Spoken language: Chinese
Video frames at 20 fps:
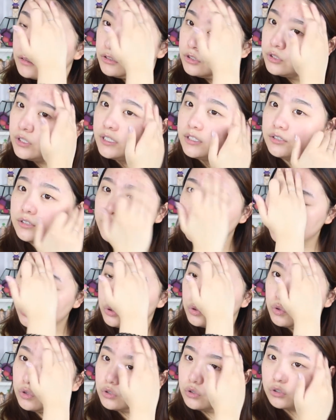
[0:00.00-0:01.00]
所以就一直
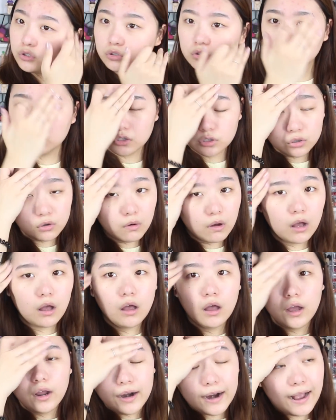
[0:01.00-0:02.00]
拖拖拖拖拖。
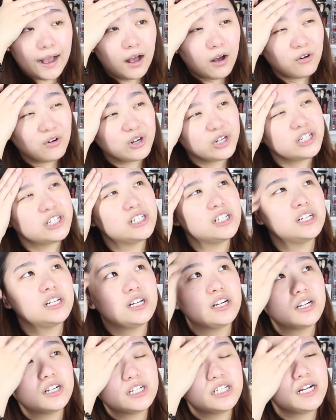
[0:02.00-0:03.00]
然后我
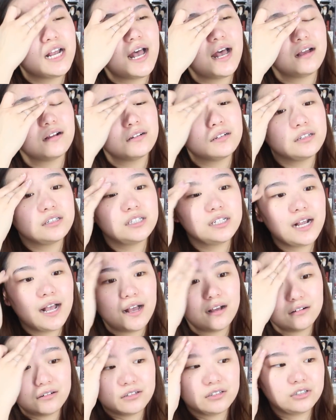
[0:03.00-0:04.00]
是上
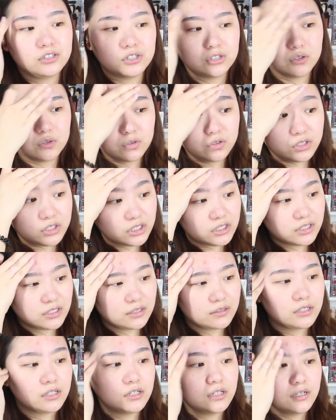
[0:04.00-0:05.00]
上周
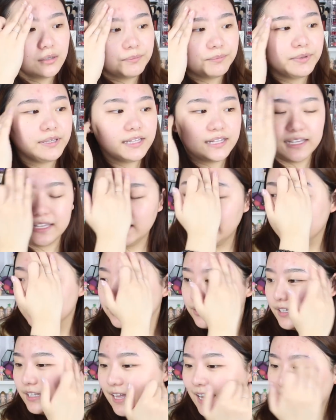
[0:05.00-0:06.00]
日毕的业，
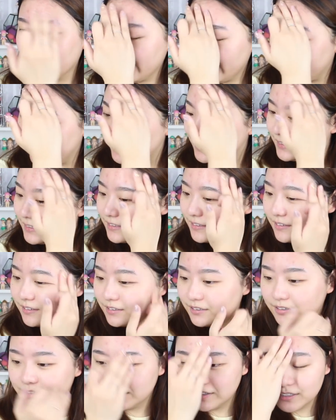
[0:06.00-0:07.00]
所以大概已经。
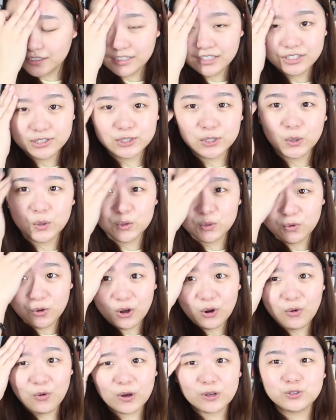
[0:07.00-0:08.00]
一周
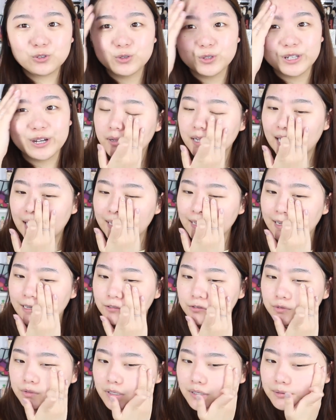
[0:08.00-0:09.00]
多过去了，本来
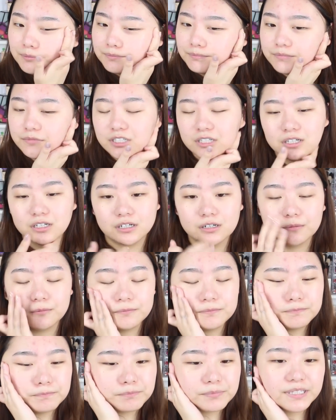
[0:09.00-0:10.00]
打算
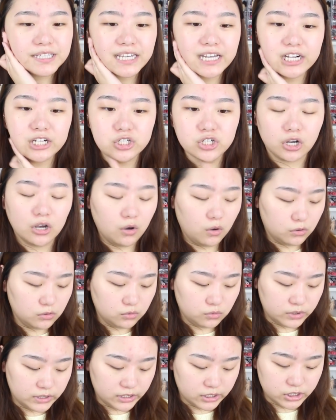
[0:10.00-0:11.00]
嗯毕业之后
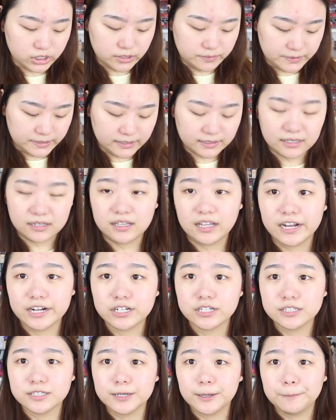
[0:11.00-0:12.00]
录一个视频的，
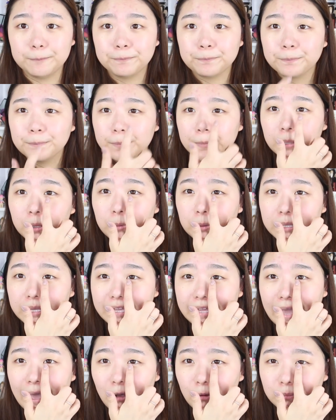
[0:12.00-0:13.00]
但是我的
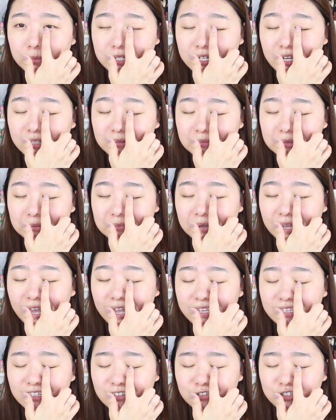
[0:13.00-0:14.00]
眼，我不知道你们能不能
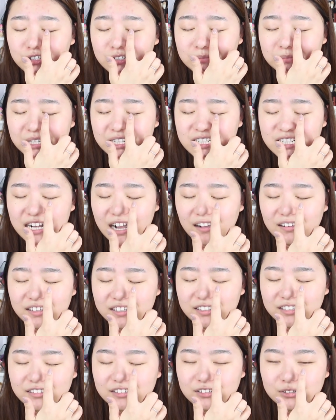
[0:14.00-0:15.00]
看见，这里面长
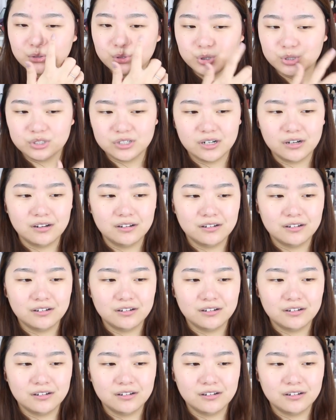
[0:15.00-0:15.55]
了一个，就是